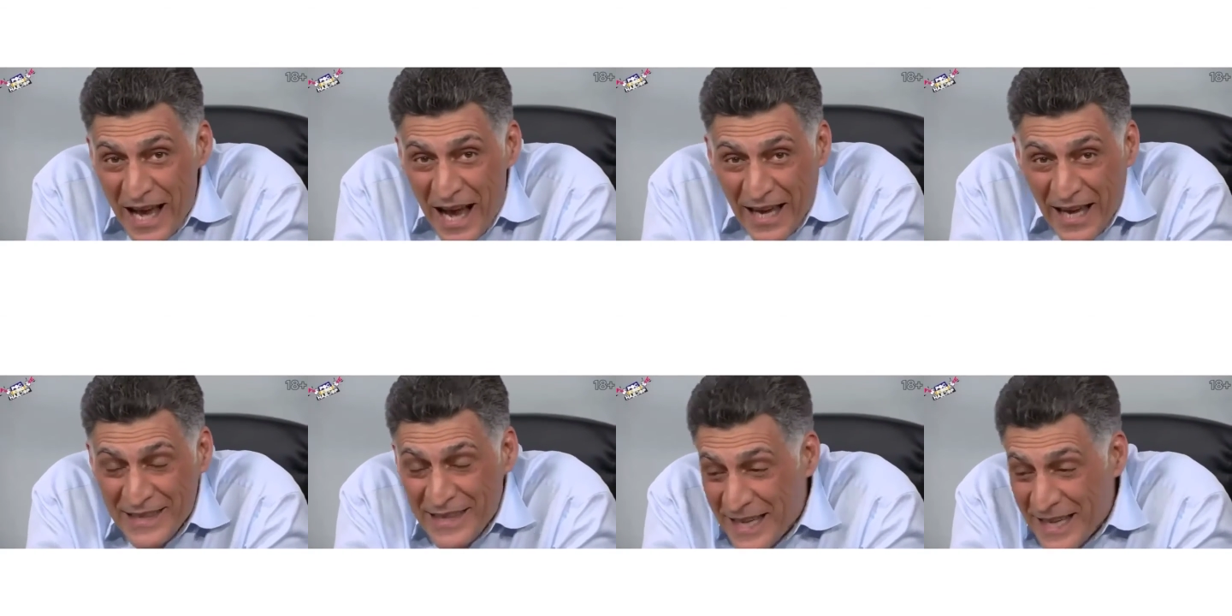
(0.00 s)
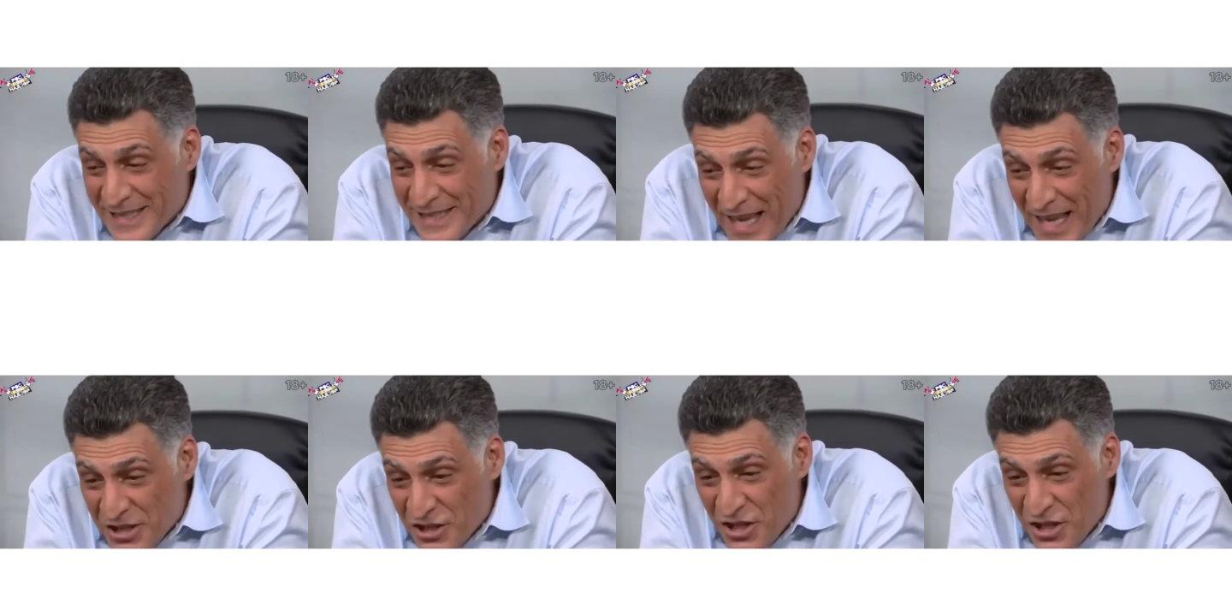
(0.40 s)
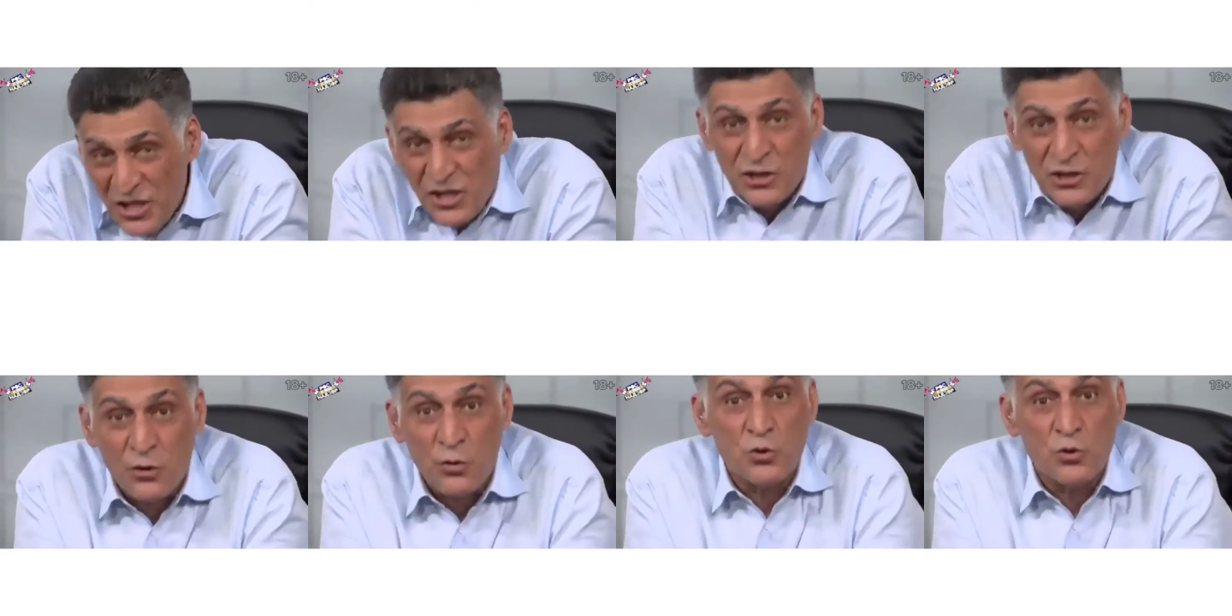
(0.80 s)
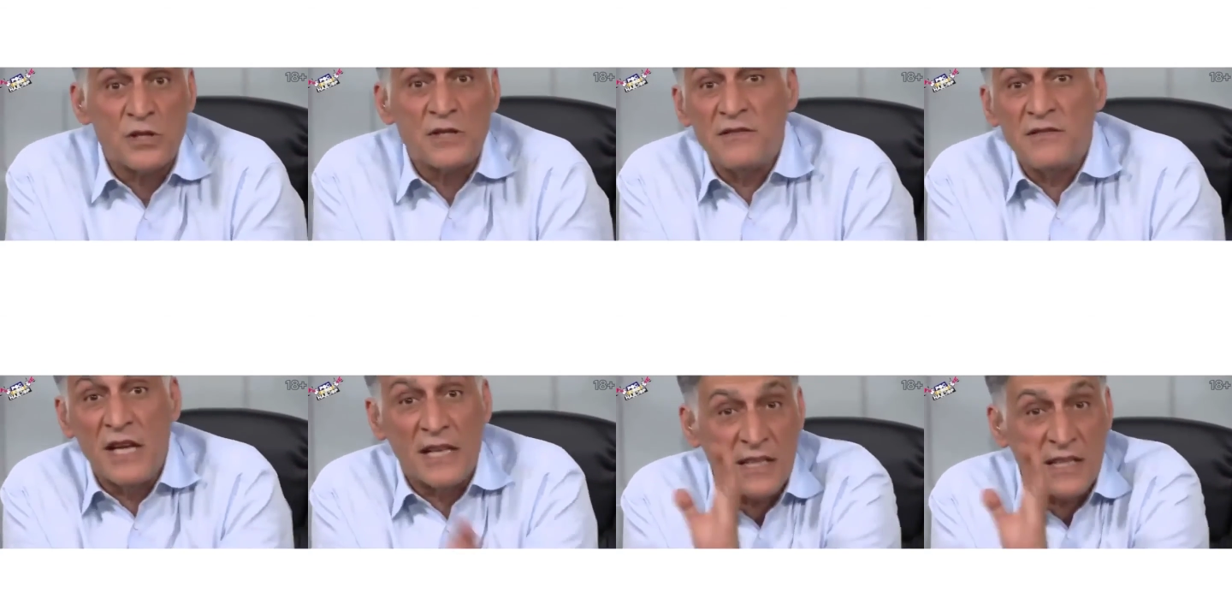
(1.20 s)
однозначно
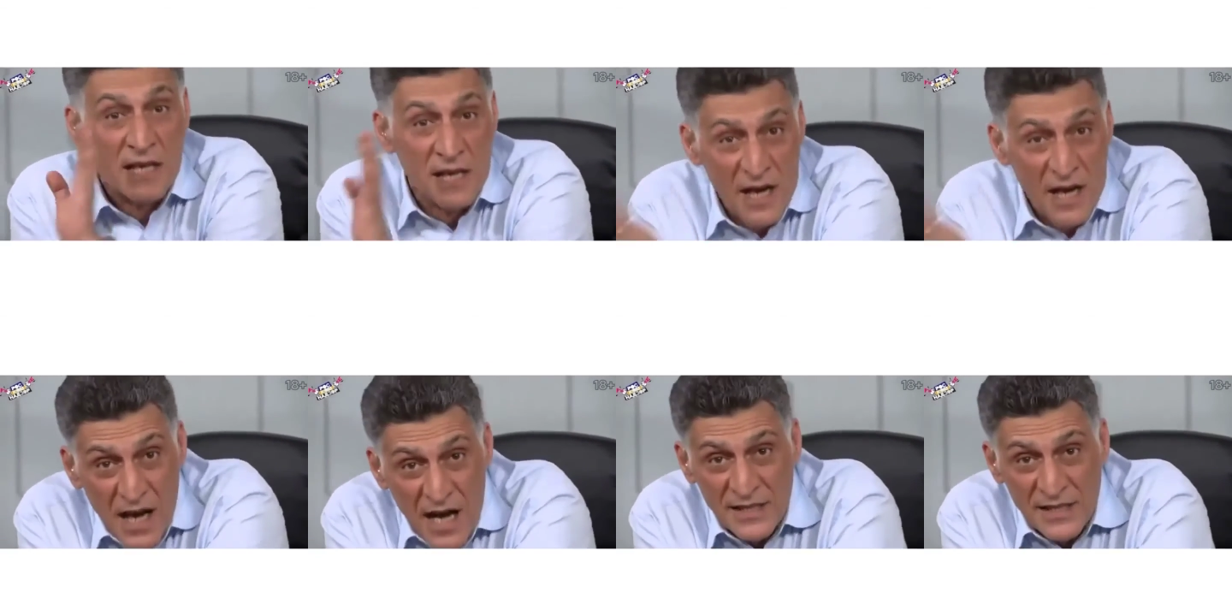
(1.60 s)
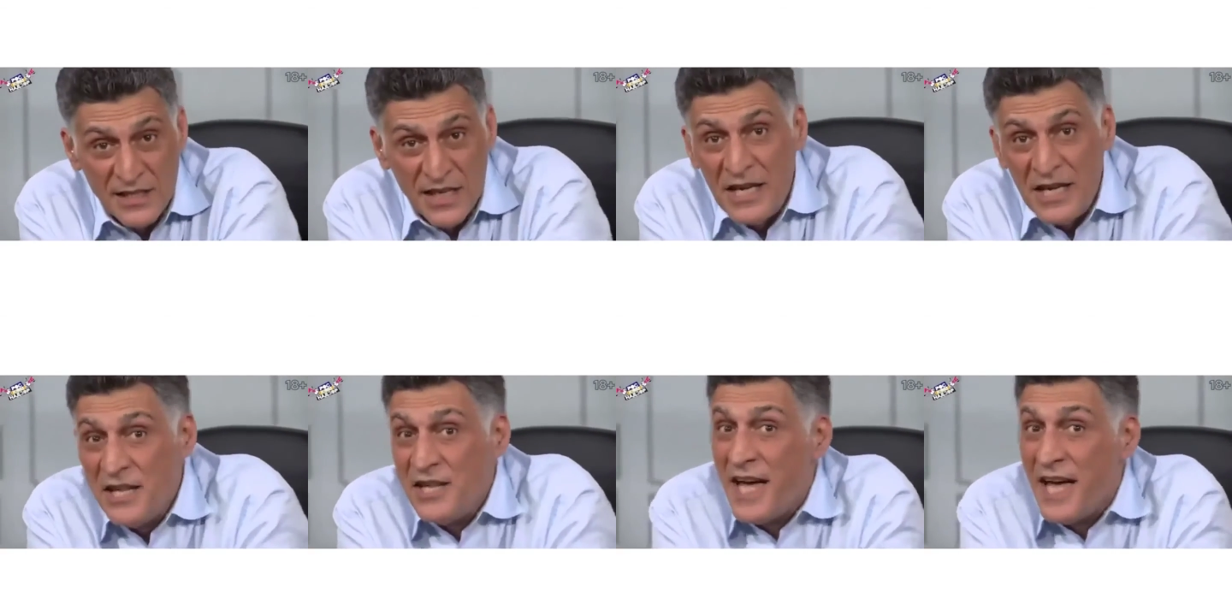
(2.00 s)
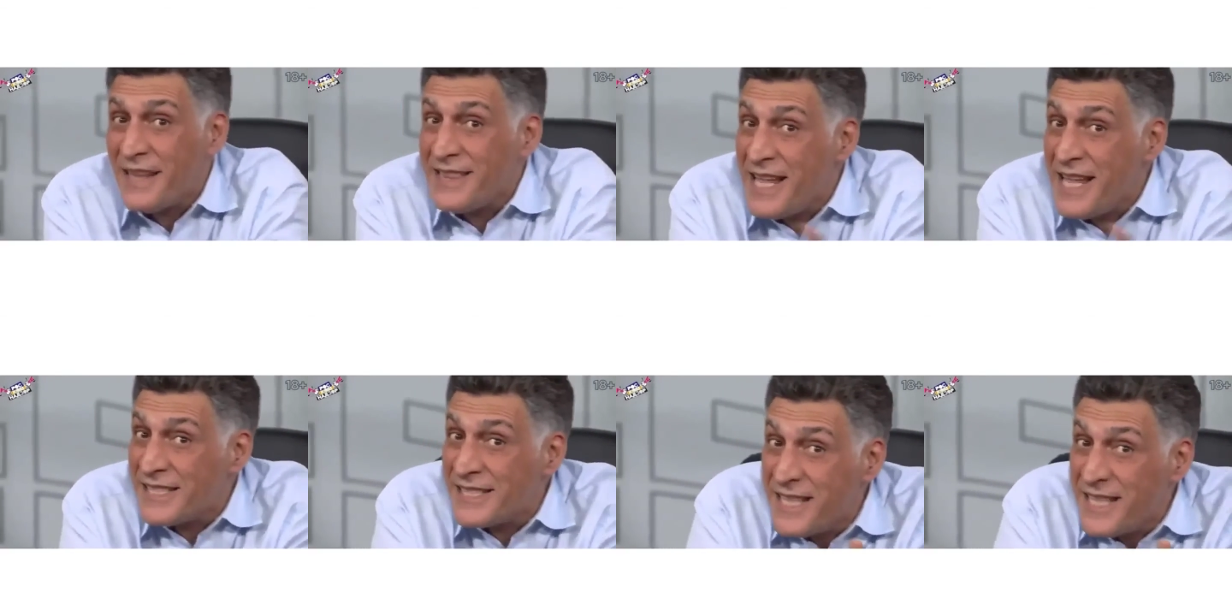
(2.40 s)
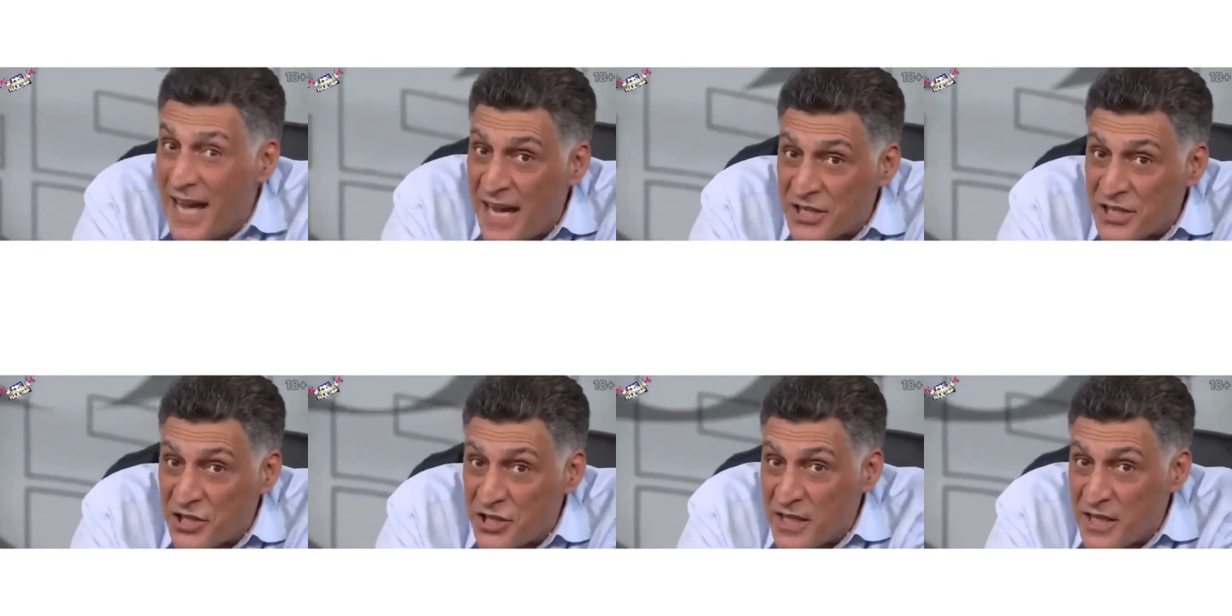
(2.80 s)
недружественные, это раз, или
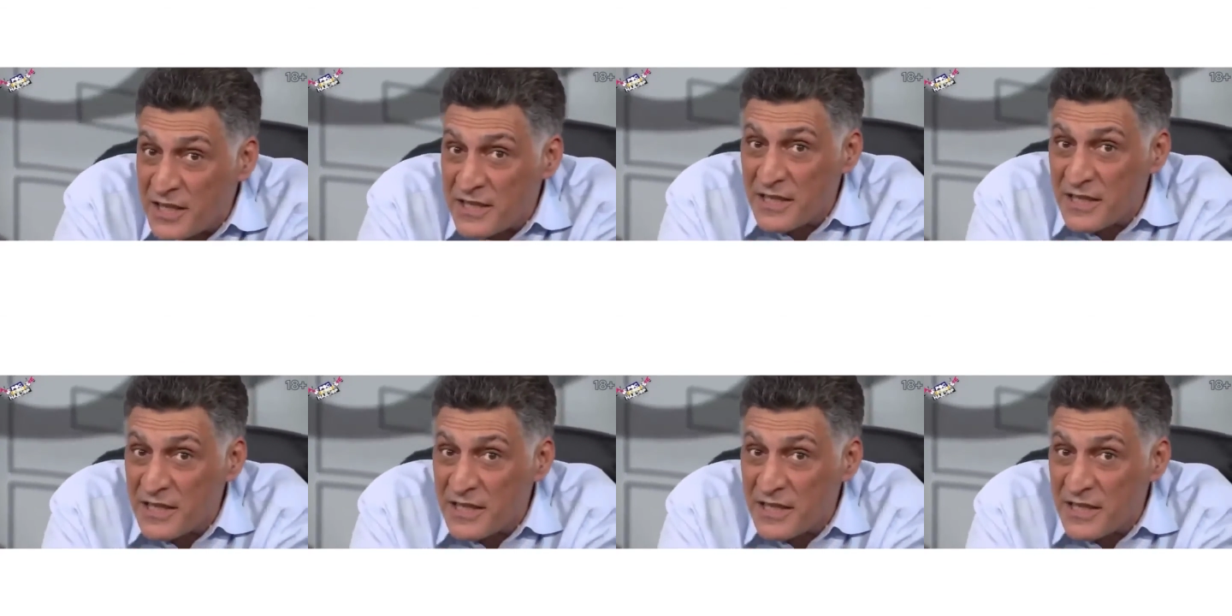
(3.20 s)
неоднозначные